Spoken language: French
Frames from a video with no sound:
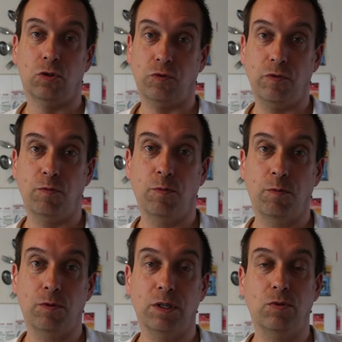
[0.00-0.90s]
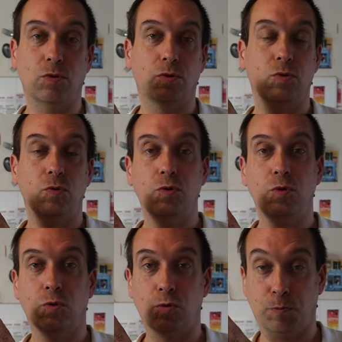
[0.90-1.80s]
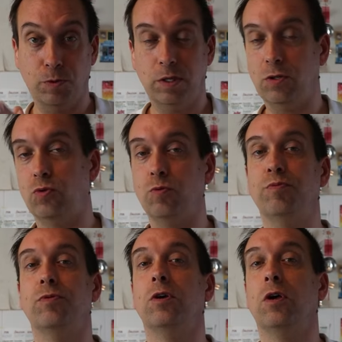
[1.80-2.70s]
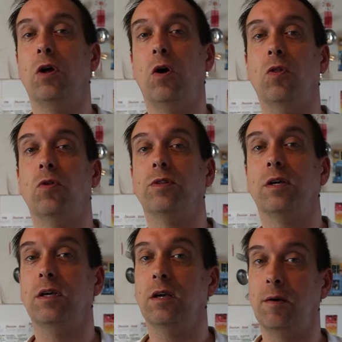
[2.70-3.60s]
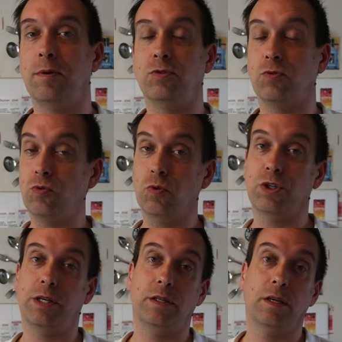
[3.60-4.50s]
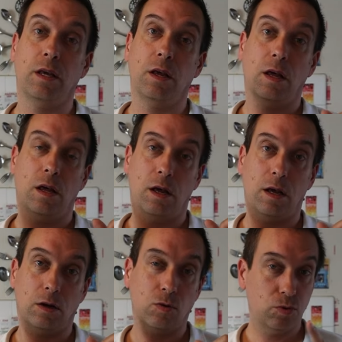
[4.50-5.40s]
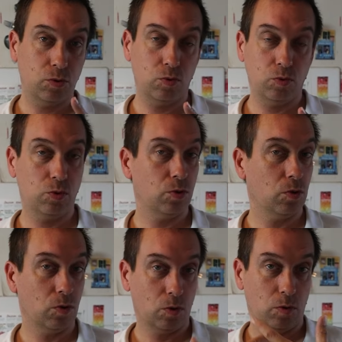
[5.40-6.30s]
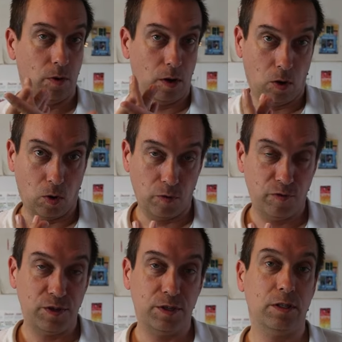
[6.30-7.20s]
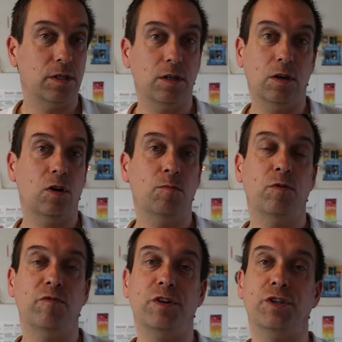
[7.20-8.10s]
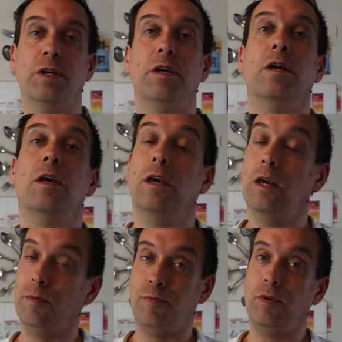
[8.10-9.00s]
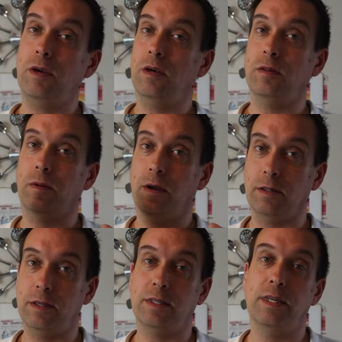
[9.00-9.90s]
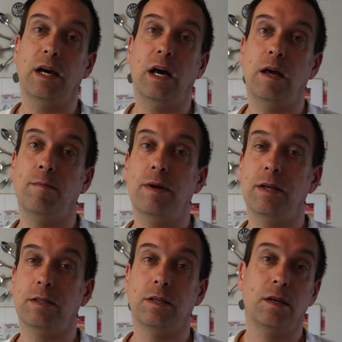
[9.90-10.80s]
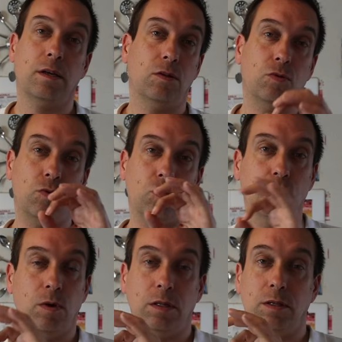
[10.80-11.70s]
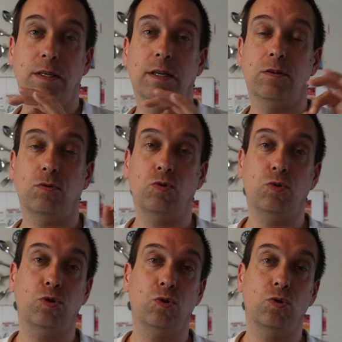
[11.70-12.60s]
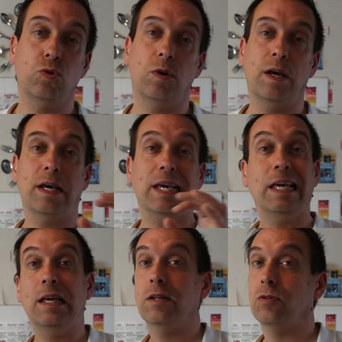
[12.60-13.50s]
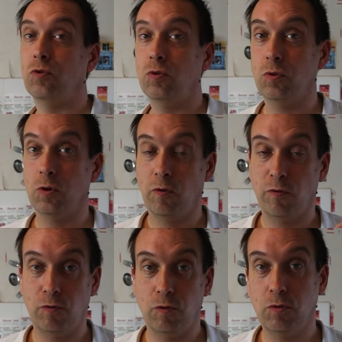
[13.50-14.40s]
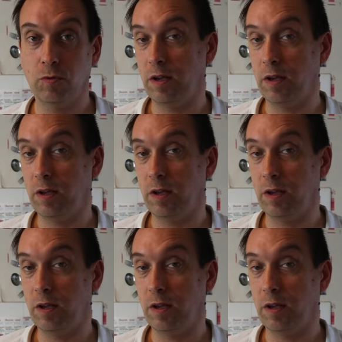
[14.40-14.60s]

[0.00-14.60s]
Je vais vous proposer donc une petite soupe en entrée à base de courgettes, un couscous revisité en mode VG et puis un dessert à base de noisettes de chocolat et de flocons